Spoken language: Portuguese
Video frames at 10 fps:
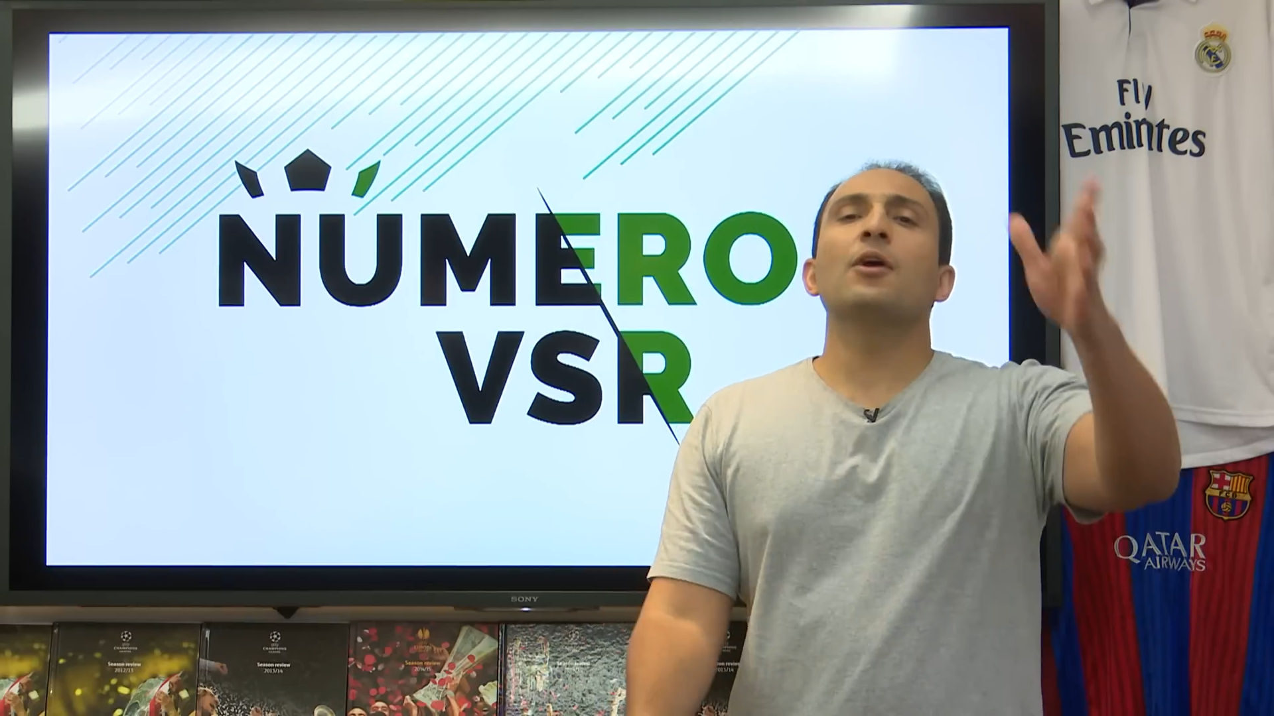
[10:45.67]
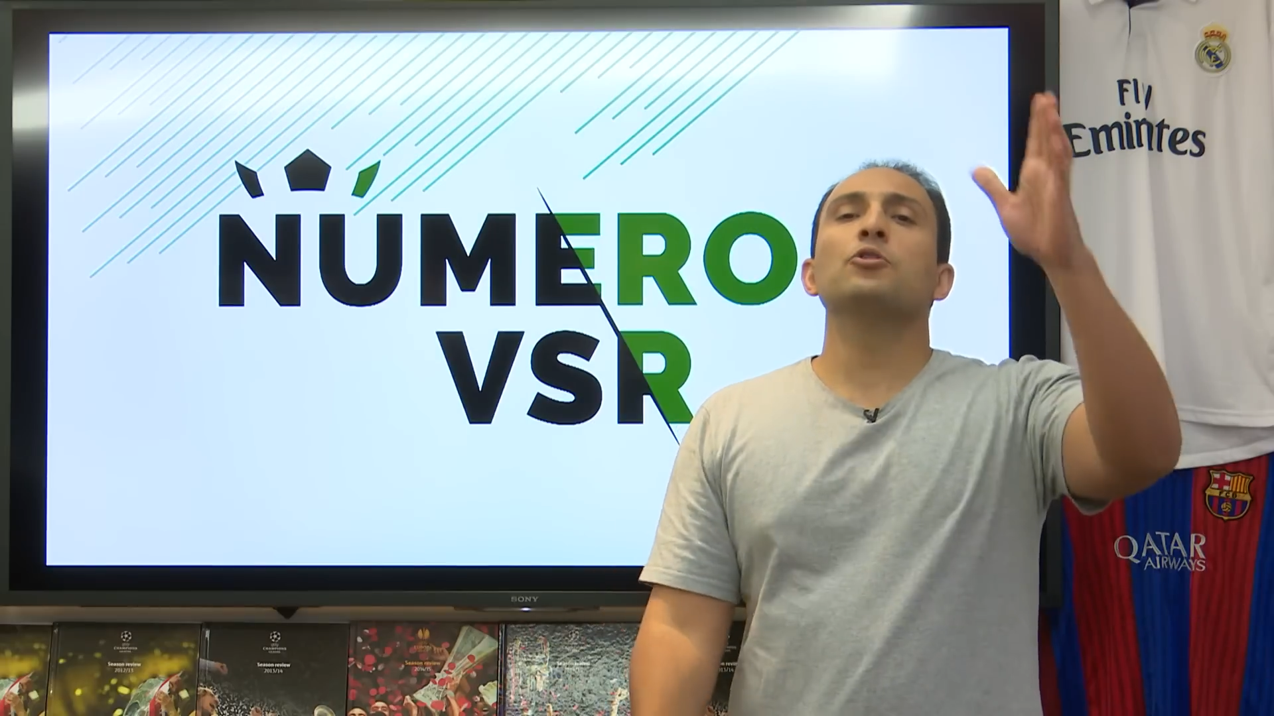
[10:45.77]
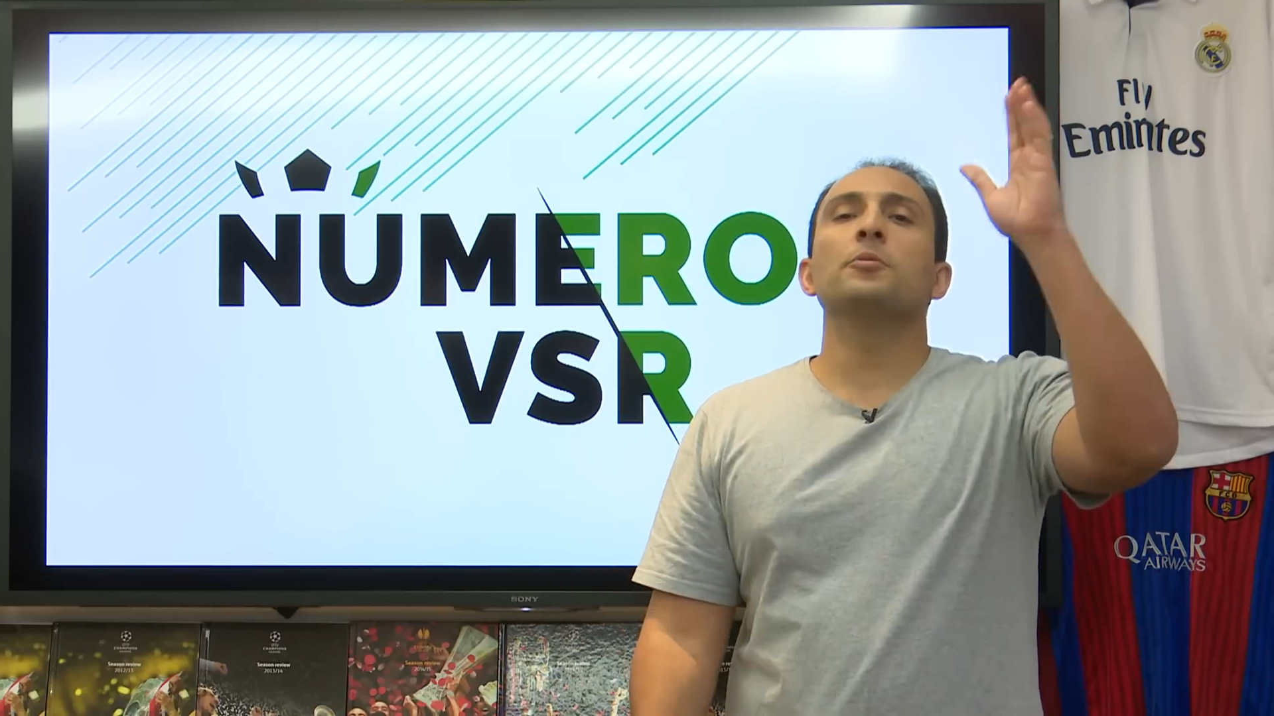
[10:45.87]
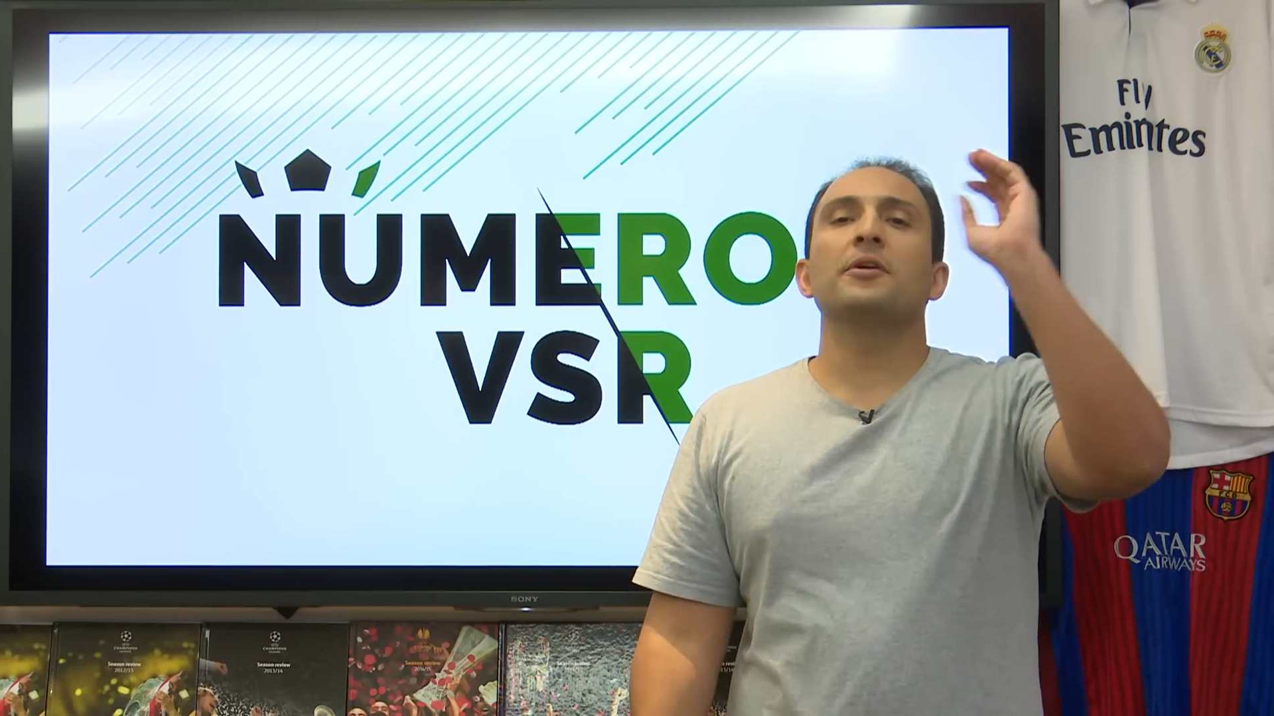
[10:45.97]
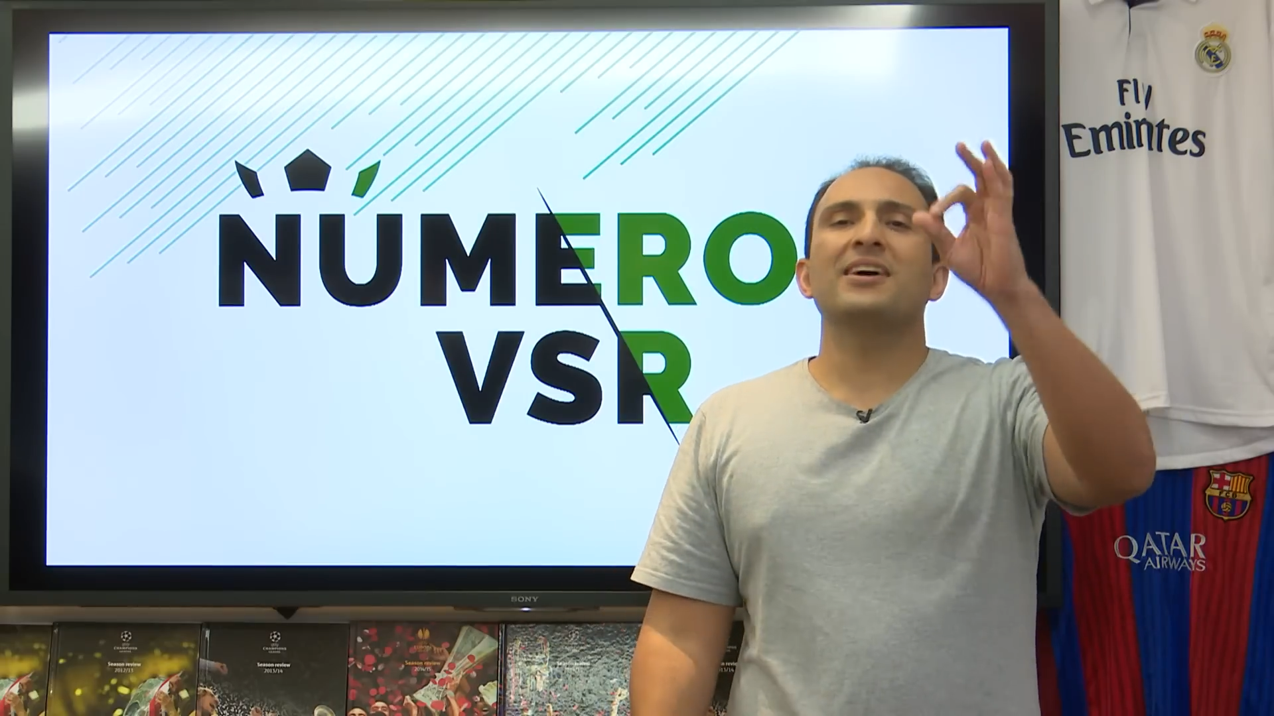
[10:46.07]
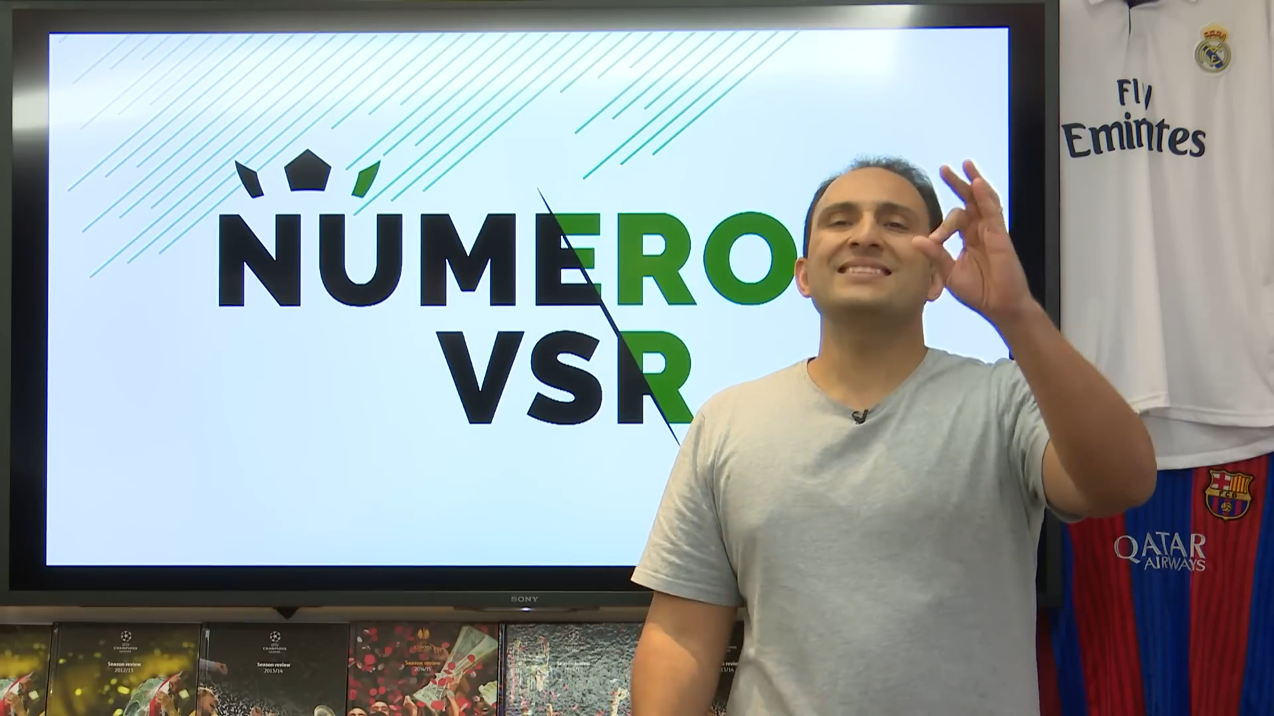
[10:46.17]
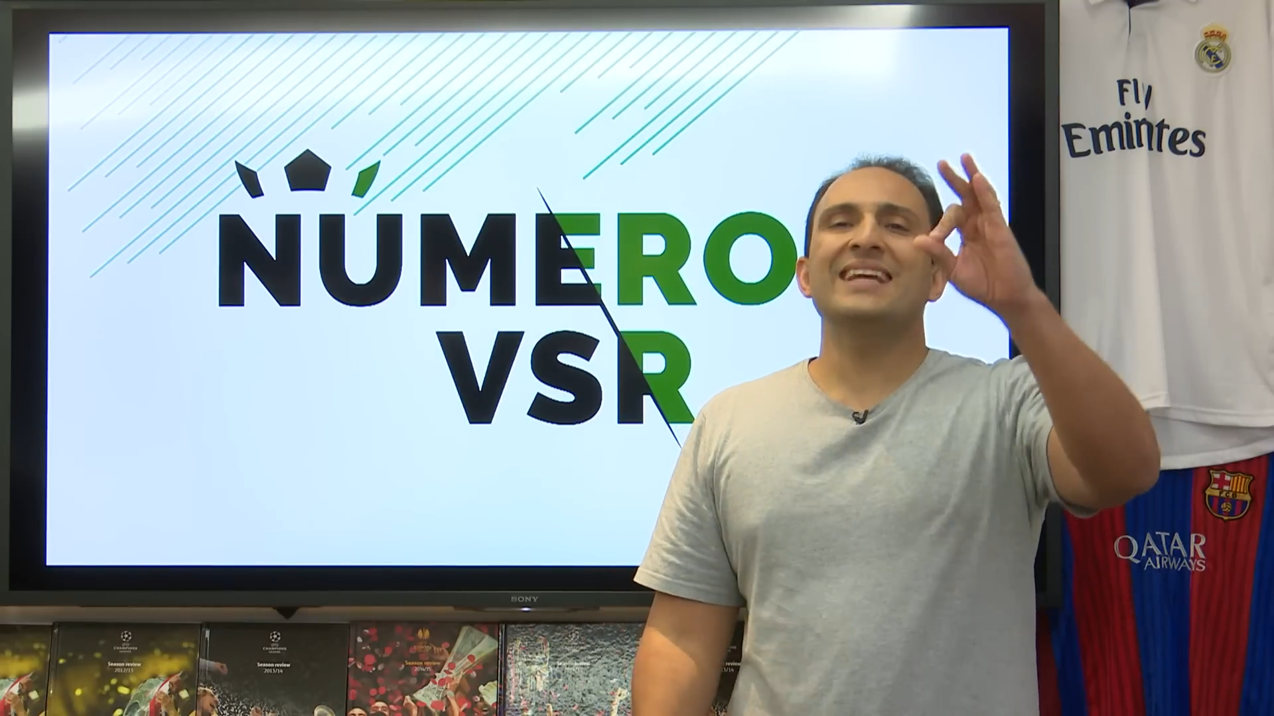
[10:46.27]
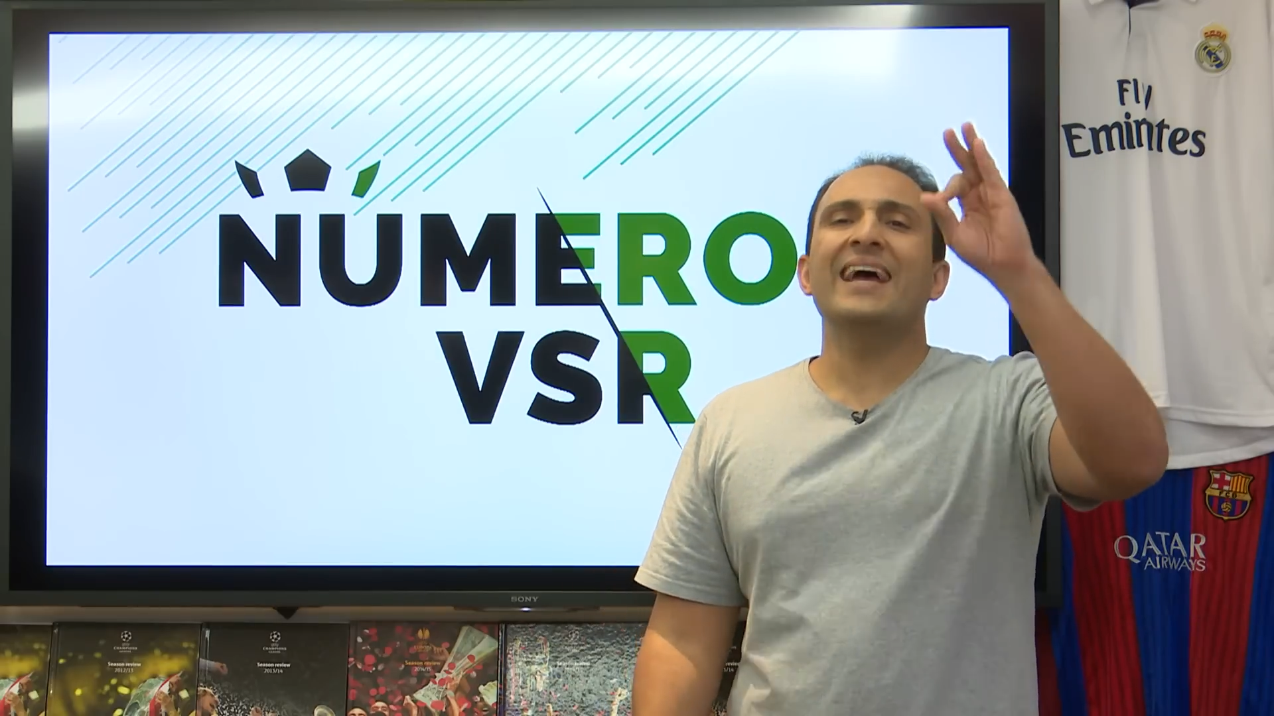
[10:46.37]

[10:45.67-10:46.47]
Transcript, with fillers: o número VSR,